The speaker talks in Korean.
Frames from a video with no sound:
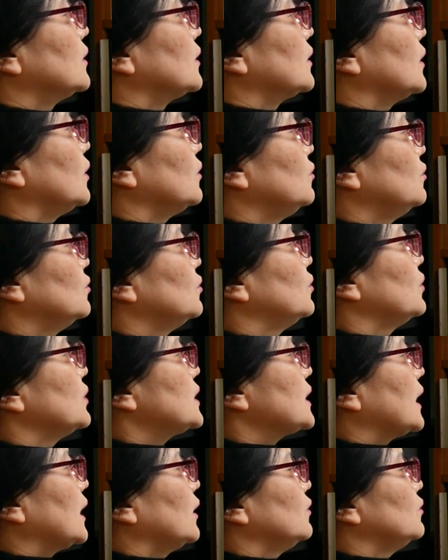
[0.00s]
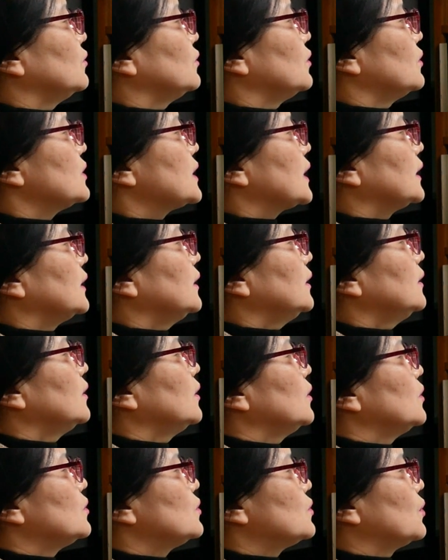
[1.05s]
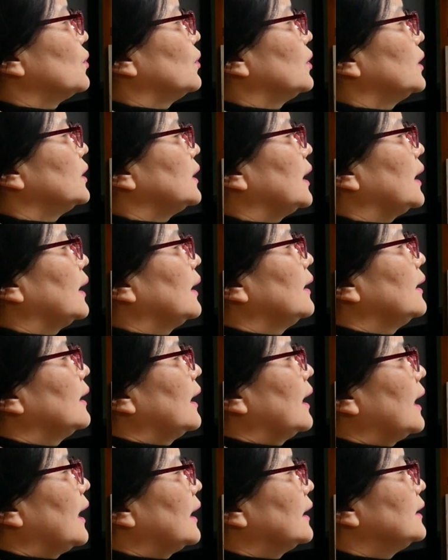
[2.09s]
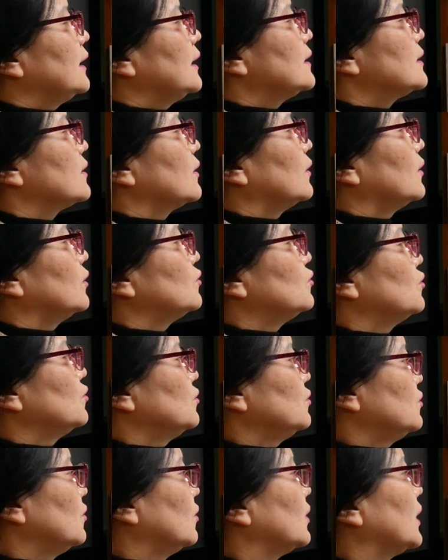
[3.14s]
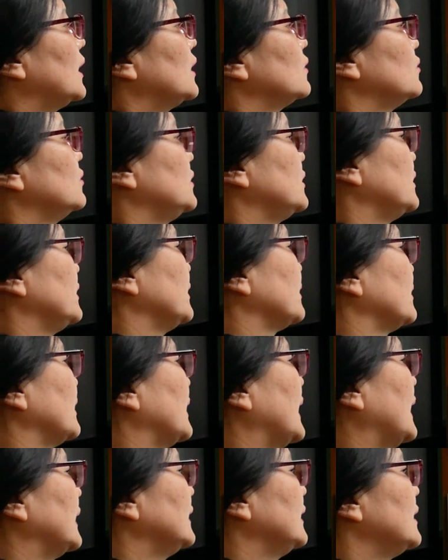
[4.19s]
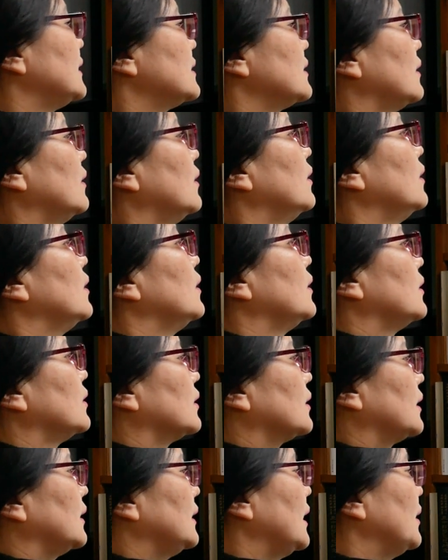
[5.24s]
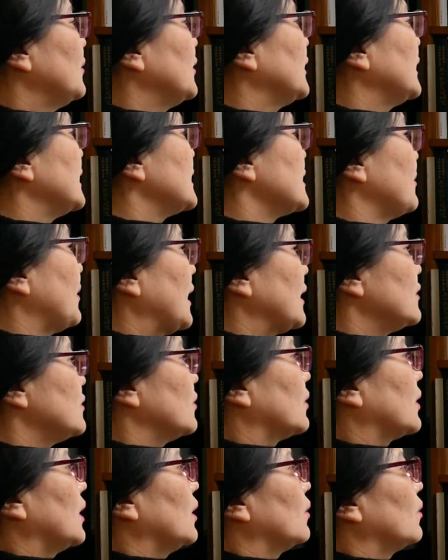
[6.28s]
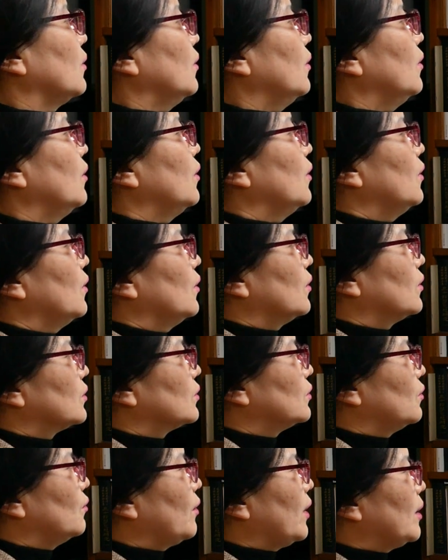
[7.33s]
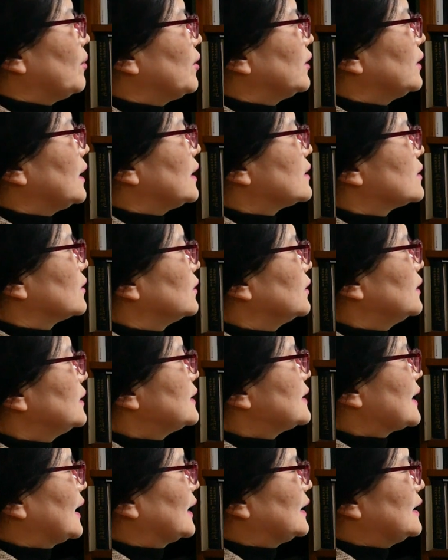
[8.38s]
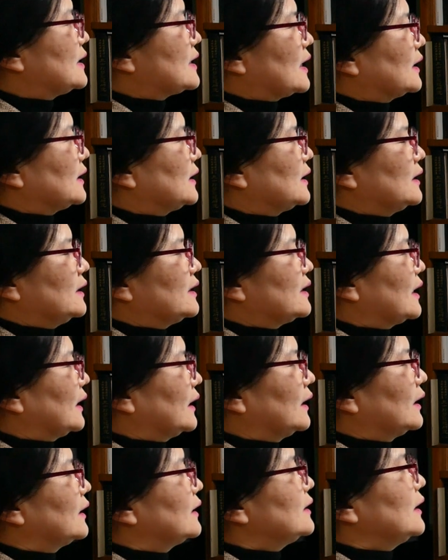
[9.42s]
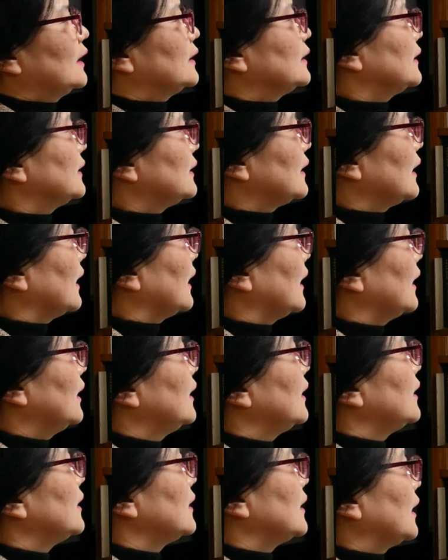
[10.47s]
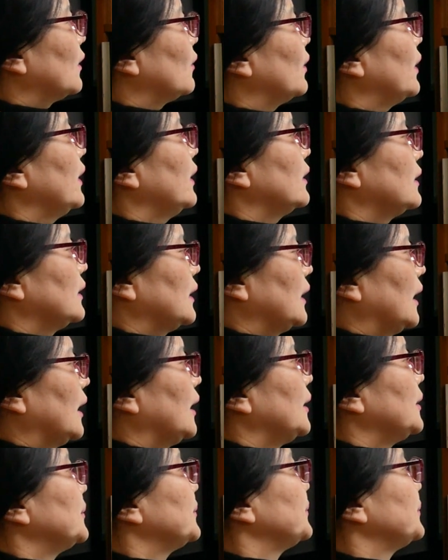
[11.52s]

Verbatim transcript: 어, 유도자, 유도자는 조건에 안에서 충족하고 있을까 안에서 그러니까 내면에서 만족하고 그 외면에서는 자기 자신을 자랑하지 않는다. 라고 하였다.